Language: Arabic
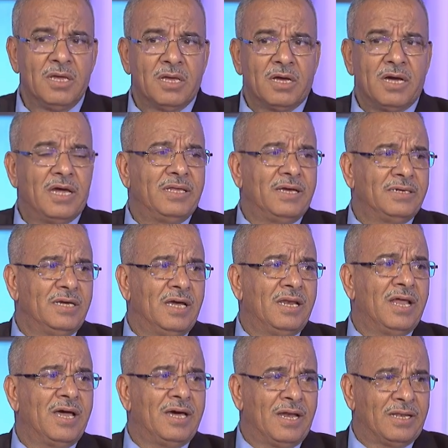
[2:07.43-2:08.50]
قال يعني على
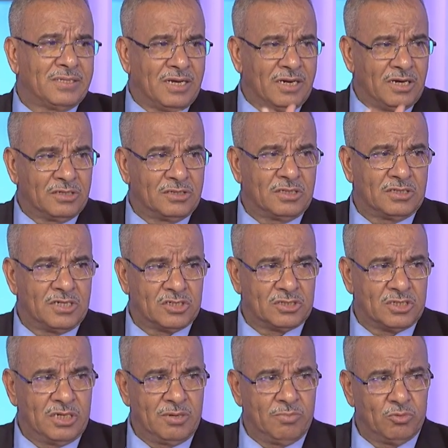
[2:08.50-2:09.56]
الاقل طريقه
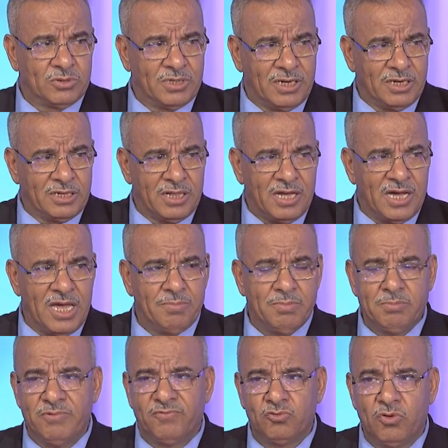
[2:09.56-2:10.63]
التشطيب وطريقه القائمه
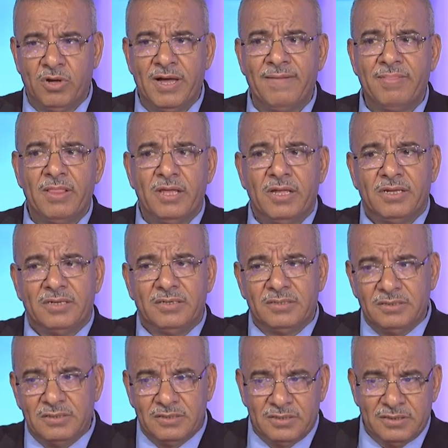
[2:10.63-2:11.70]
المفتوحه
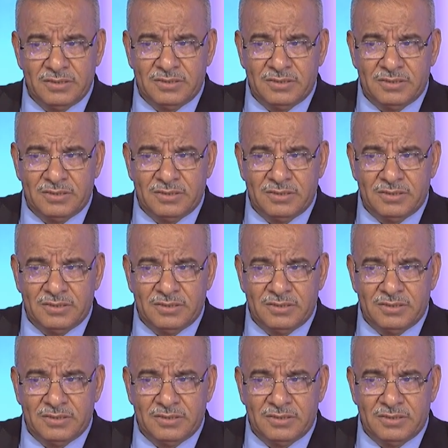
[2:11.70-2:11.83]
آه،